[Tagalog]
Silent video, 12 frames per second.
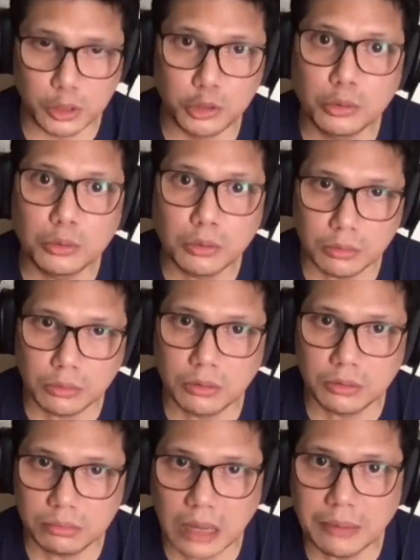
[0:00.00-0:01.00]
you knew,
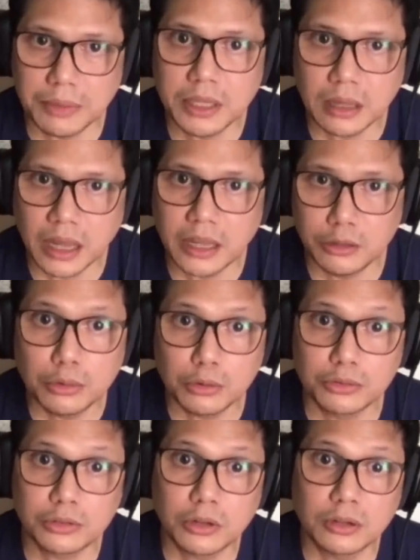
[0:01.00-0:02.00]
I mean, I knew
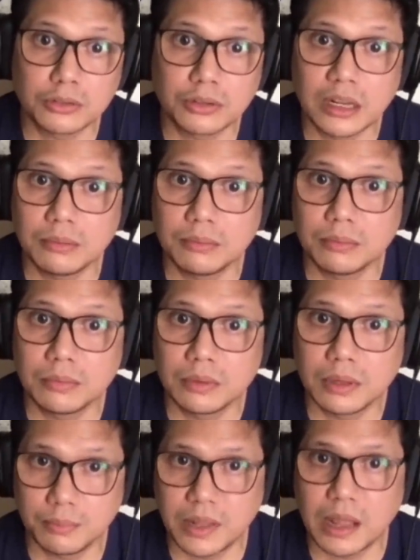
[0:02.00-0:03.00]
those songs. Alam,
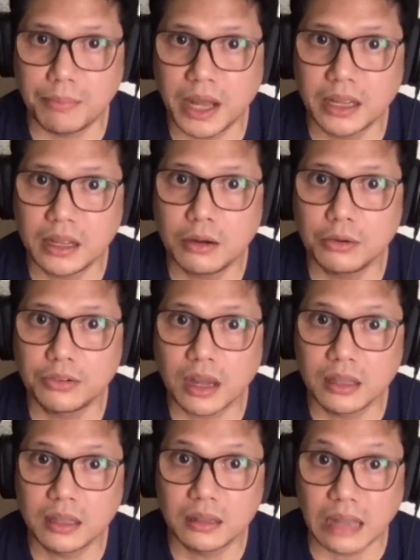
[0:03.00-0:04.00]
napakinggan ko
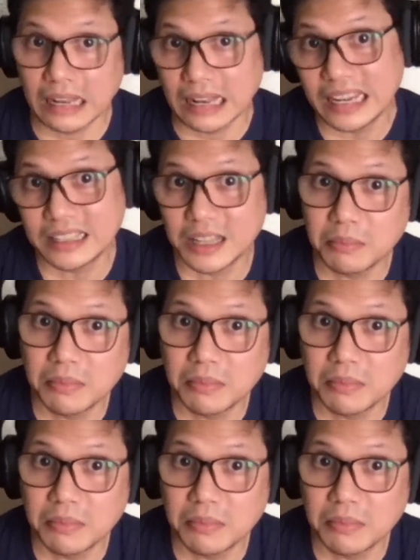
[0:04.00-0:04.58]
siya and I like